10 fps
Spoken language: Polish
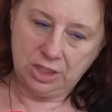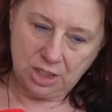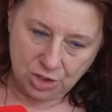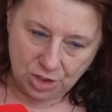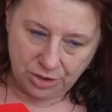A
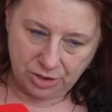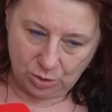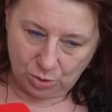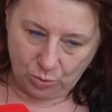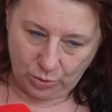jeśli
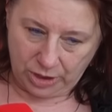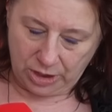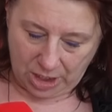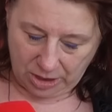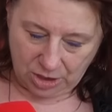
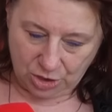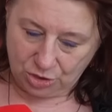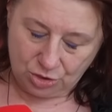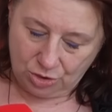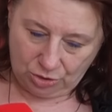zyskuję
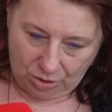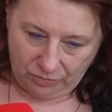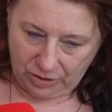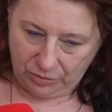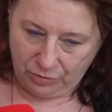jakieś
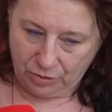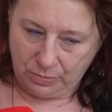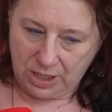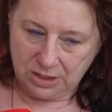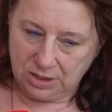szczątkowe
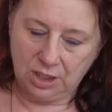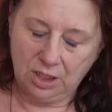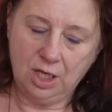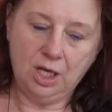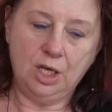
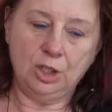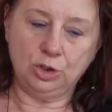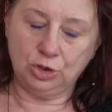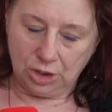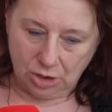informacje,
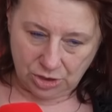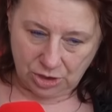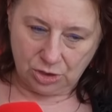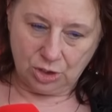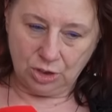to tylko
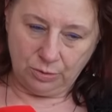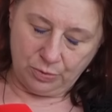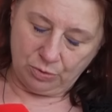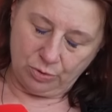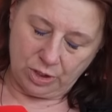ze strony
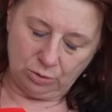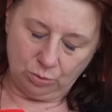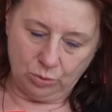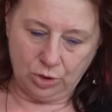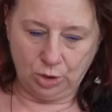
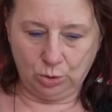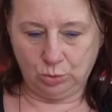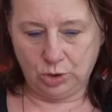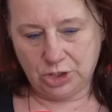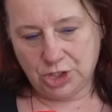prokuratury,
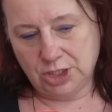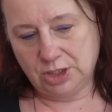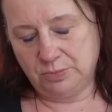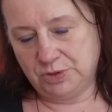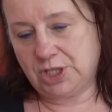która
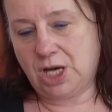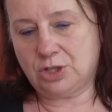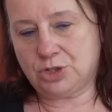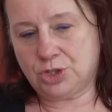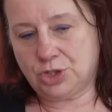czasem
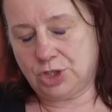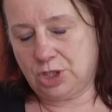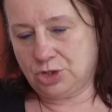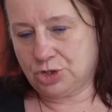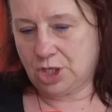skarży
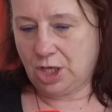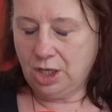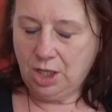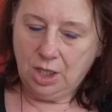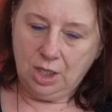się,
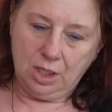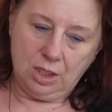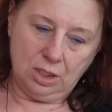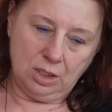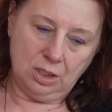że
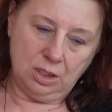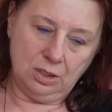Y,